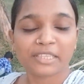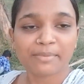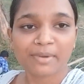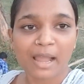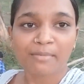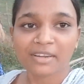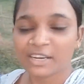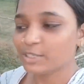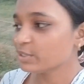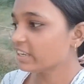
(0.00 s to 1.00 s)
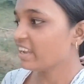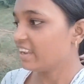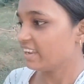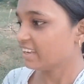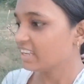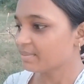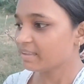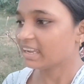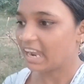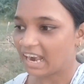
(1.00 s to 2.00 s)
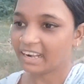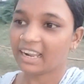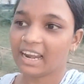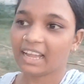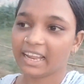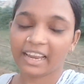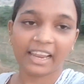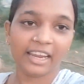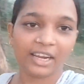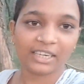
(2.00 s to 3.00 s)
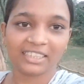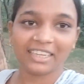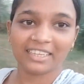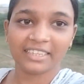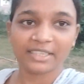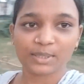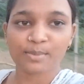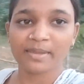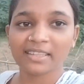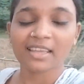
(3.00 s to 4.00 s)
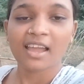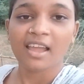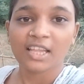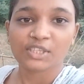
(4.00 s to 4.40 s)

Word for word: हम सब काम कर चुके हैं खेत में खाद डाला गया है और देखिए सुमित